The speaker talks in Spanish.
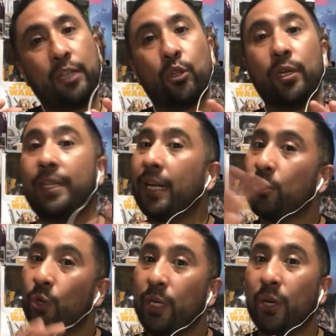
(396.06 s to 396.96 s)
tanto
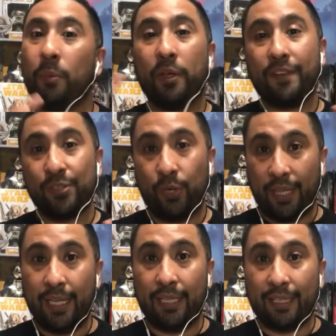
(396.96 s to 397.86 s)
detractores como
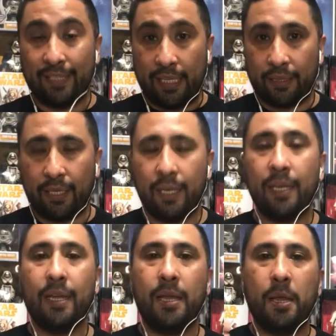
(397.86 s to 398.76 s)
defensores de esta cinta,
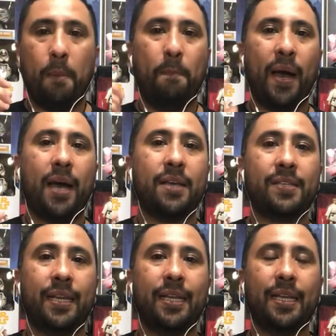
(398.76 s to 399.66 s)
va a
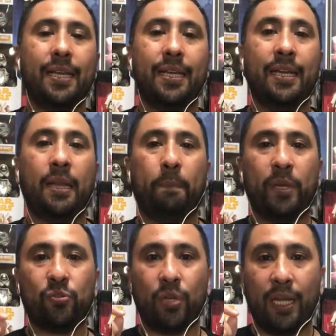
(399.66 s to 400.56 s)
ser en el
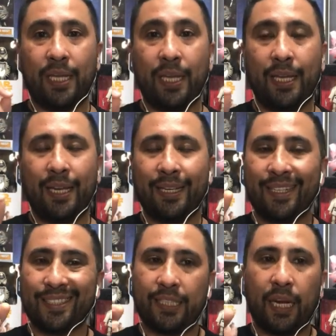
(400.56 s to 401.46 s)
personaje, en
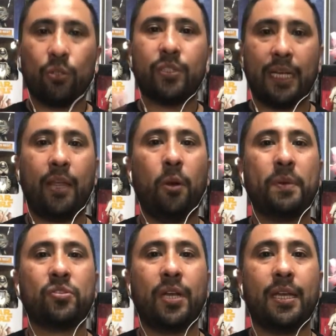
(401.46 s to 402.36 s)
el trato que se le ha dado al
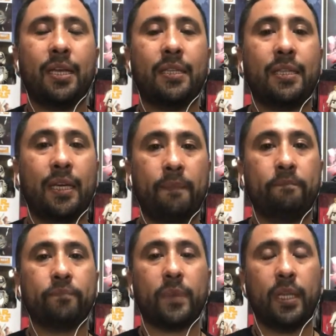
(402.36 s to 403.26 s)
personaje de
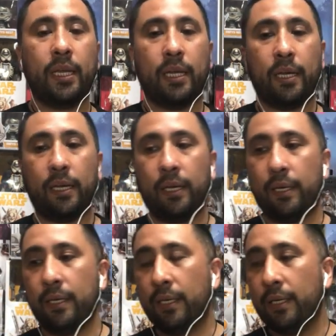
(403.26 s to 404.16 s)
eh,